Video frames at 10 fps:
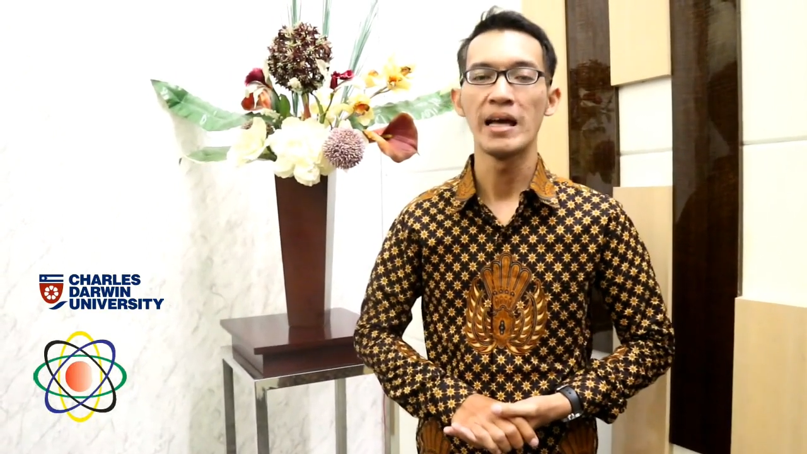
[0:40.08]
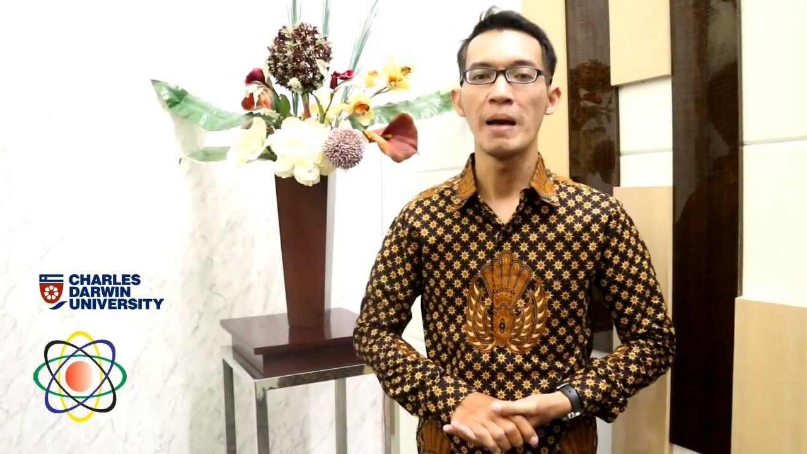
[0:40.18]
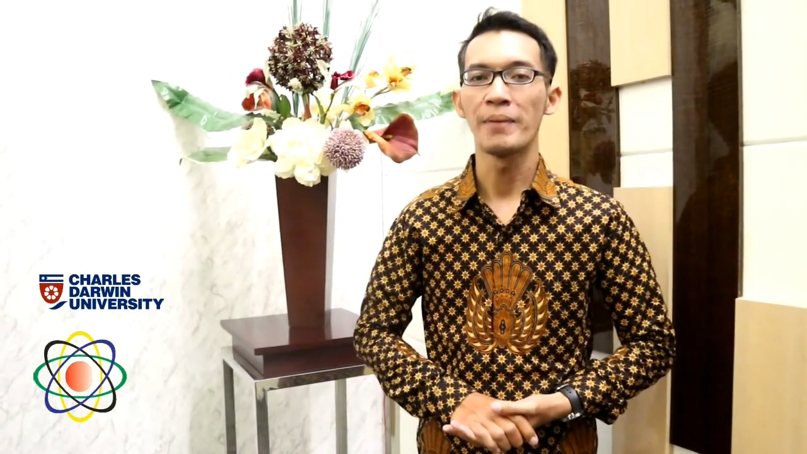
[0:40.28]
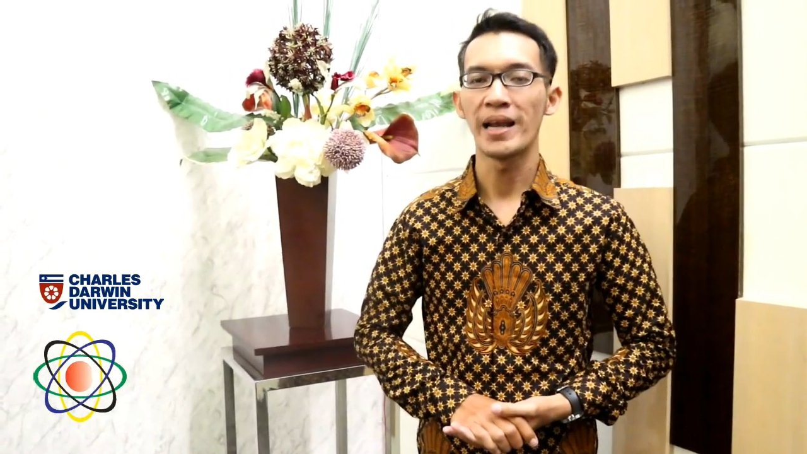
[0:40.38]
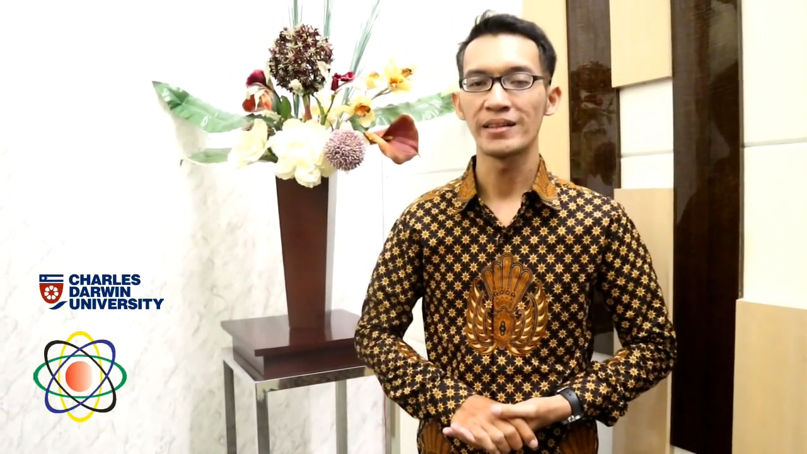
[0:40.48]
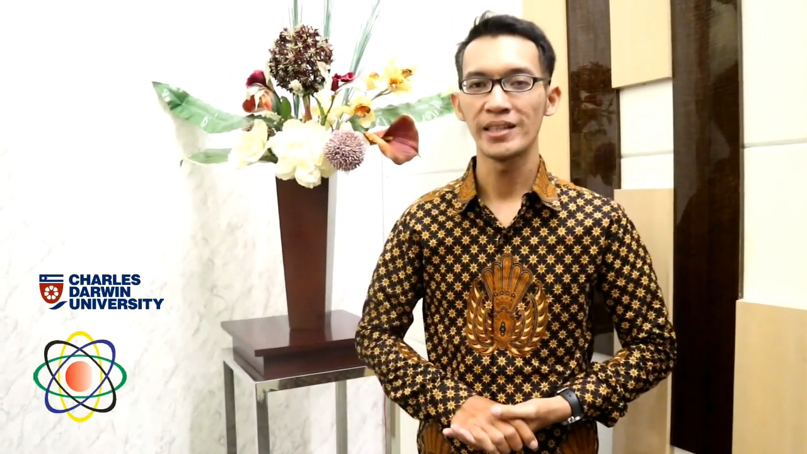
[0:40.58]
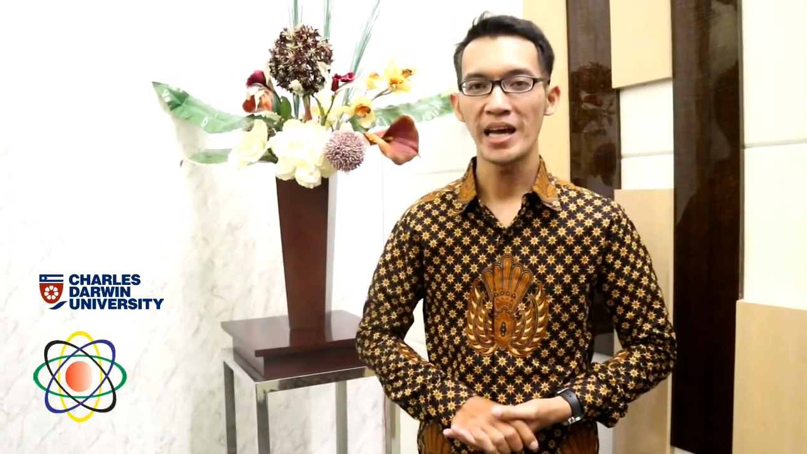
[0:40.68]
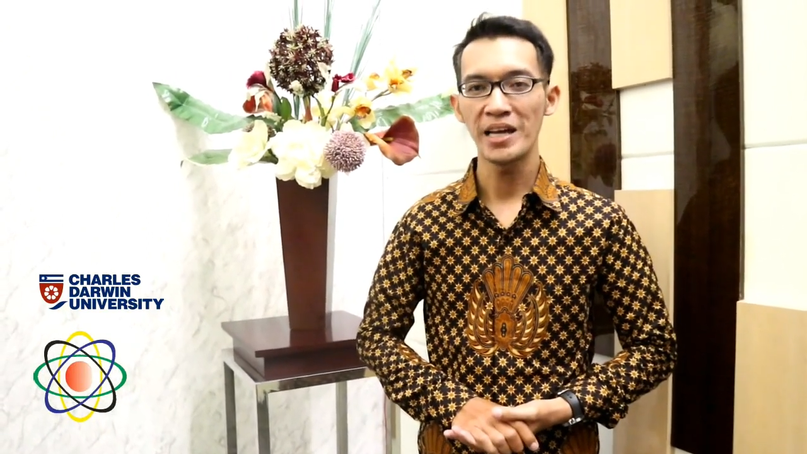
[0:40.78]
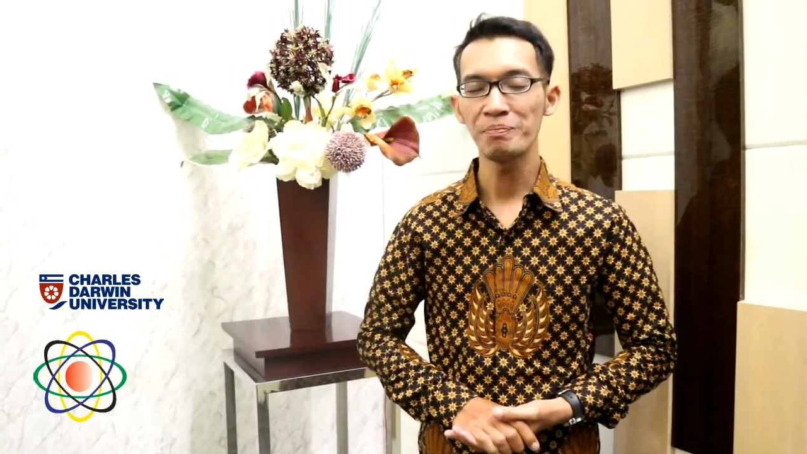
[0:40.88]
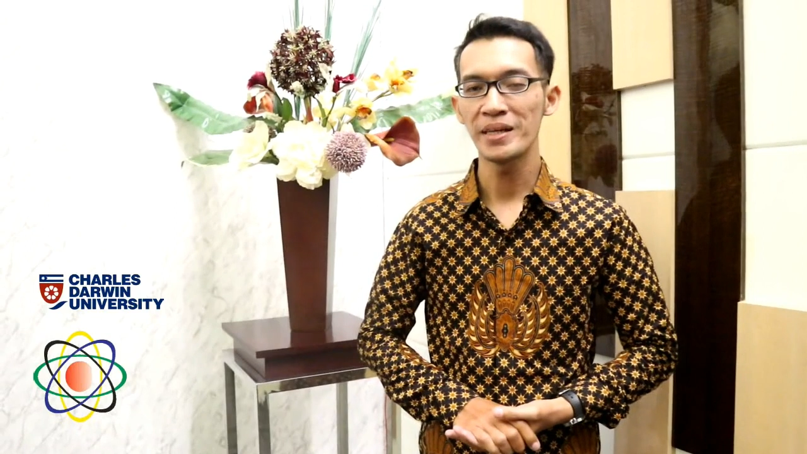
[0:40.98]

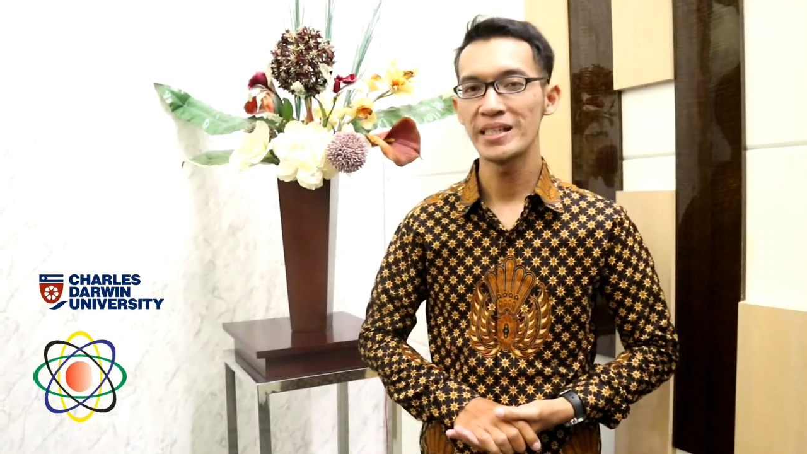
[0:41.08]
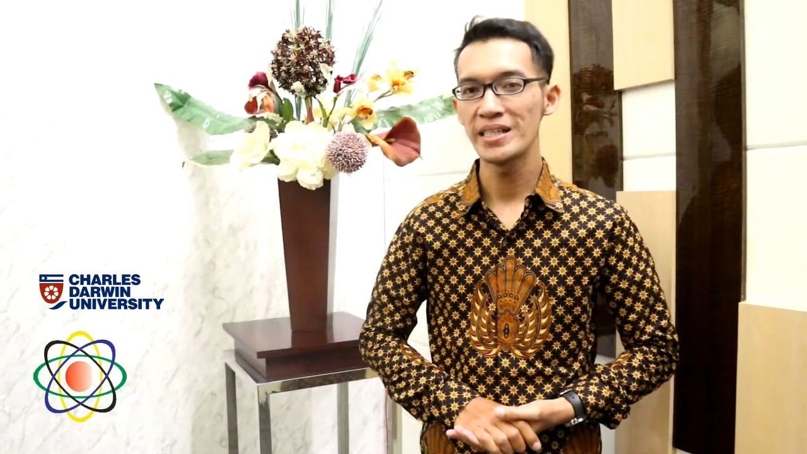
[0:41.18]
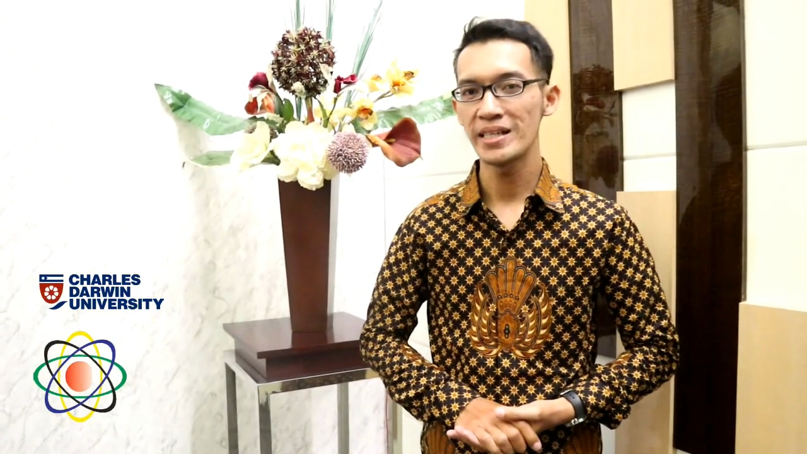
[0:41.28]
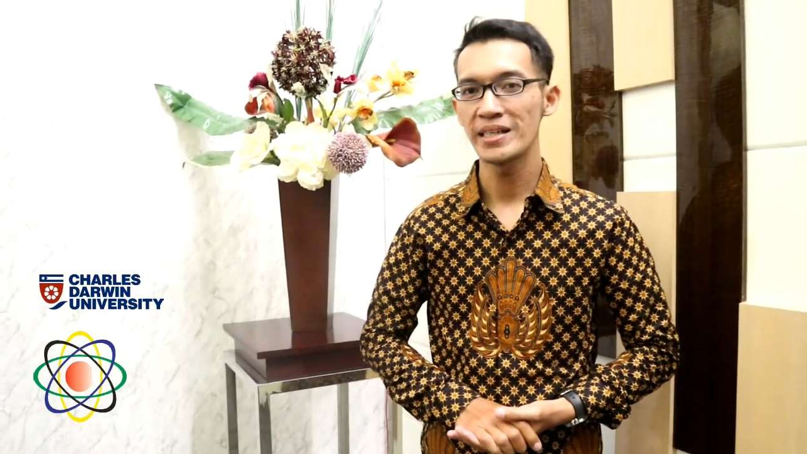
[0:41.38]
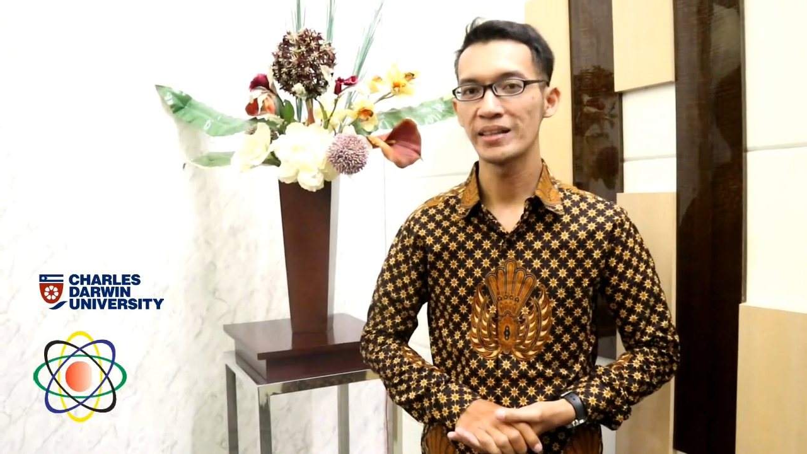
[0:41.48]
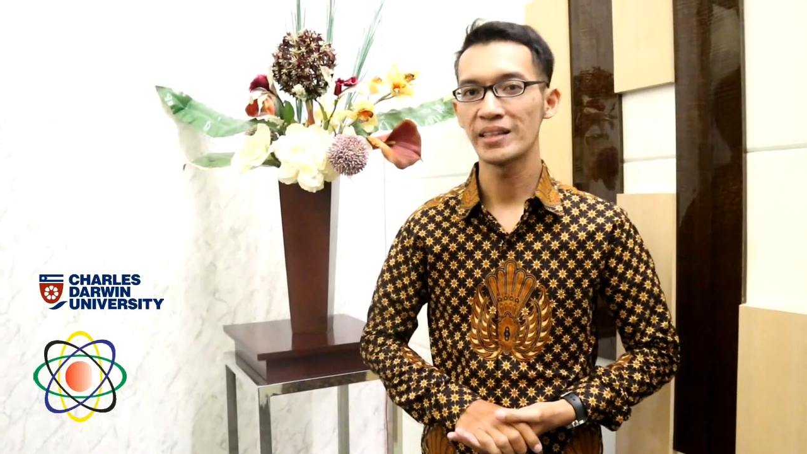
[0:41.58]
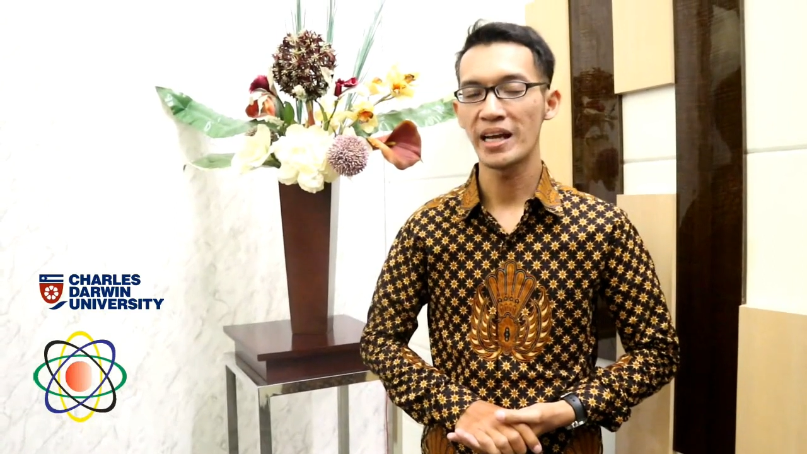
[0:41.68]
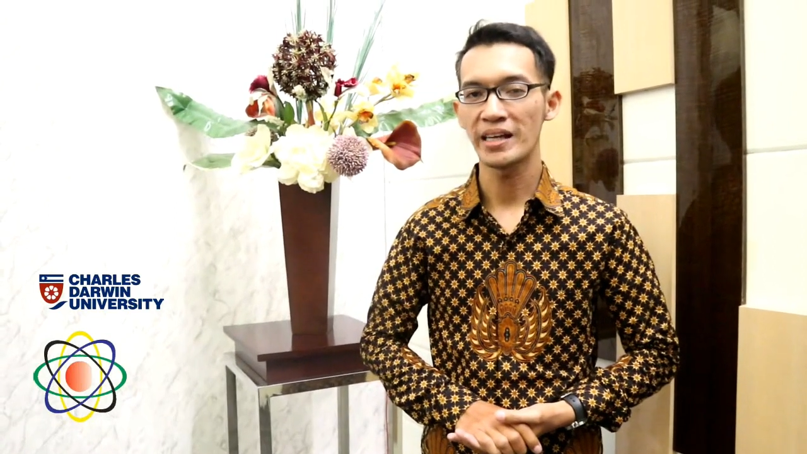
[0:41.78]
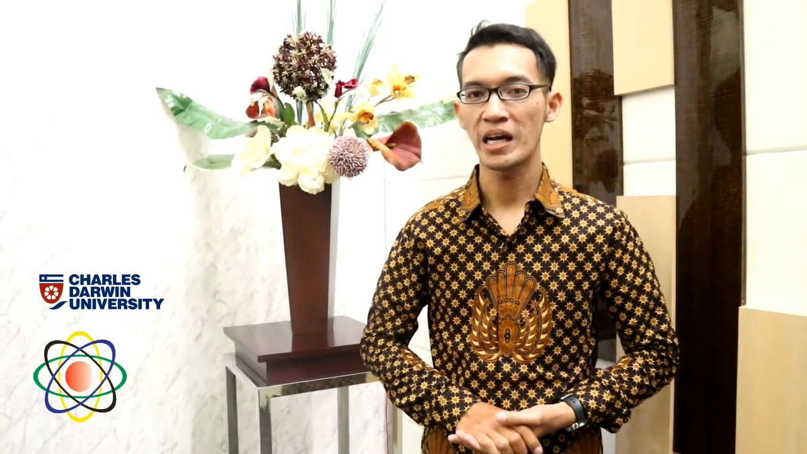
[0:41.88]
pelatihan pendidik dan tenaga